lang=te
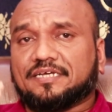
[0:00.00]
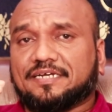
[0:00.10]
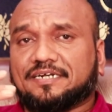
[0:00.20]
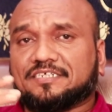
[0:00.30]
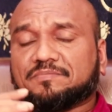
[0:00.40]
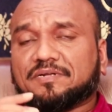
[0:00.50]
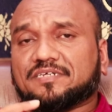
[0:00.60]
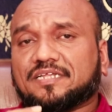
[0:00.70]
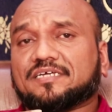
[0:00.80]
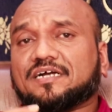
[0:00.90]
ఈ డిస్టర్బెన్స్
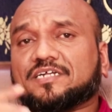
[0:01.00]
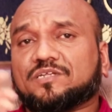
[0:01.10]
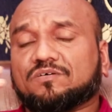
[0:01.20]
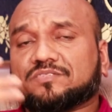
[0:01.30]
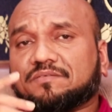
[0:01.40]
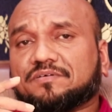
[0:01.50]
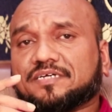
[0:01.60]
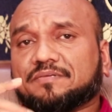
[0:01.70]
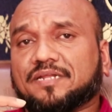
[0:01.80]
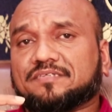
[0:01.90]
అనేది కంటిన్యూ అవుతూ
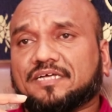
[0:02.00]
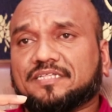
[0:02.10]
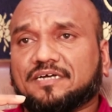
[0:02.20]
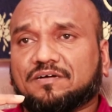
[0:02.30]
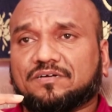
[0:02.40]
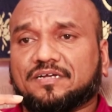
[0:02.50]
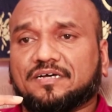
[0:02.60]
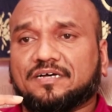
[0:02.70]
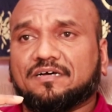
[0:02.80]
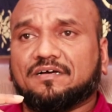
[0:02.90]
ఉంటాయి ప్లస్ అది కాకుండా
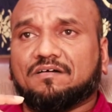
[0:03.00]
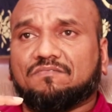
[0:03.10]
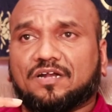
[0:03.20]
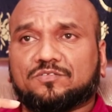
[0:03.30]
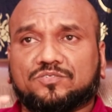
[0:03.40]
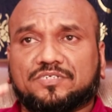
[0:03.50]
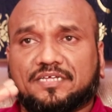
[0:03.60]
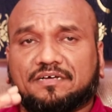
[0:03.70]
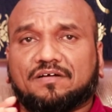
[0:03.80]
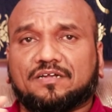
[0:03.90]
వాళ్ళు చూసేది
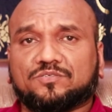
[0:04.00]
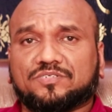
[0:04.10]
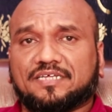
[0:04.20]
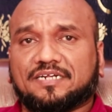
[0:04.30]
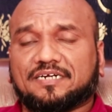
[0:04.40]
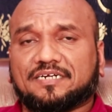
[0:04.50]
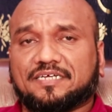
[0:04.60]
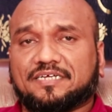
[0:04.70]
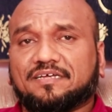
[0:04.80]
వాళ్ళు చూసేది ఏంటంటే